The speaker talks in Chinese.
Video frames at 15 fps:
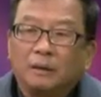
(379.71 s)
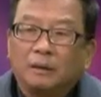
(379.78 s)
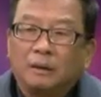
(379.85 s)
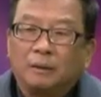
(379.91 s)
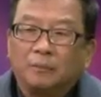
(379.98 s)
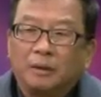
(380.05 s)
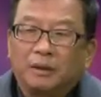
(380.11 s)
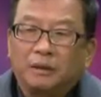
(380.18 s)

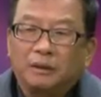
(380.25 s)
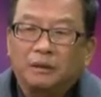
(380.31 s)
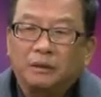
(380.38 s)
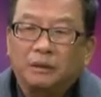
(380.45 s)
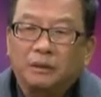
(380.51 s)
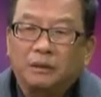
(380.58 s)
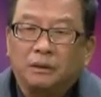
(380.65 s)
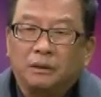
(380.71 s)
那么自
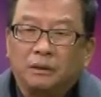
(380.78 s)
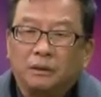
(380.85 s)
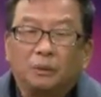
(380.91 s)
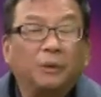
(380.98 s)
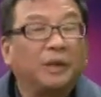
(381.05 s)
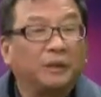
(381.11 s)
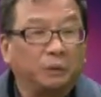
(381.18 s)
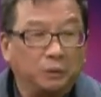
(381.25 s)
己有
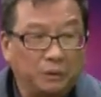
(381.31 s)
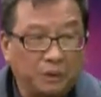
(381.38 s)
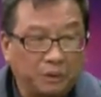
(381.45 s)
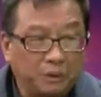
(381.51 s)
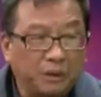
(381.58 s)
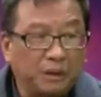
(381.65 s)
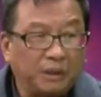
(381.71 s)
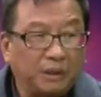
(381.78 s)
很多的
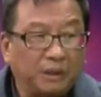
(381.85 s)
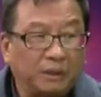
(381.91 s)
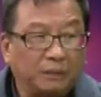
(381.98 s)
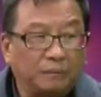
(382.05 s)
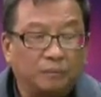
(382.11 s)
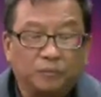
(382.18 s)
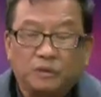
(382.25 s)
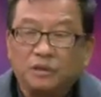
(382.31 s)
缺点，
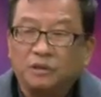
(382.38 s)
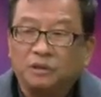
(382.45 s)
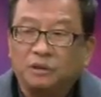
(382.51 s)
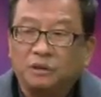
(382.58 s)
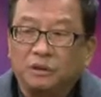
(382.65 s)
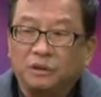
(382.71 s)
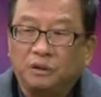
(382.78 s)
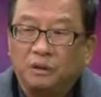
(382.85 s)
自
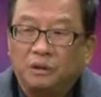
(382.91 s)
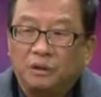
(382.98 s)
己。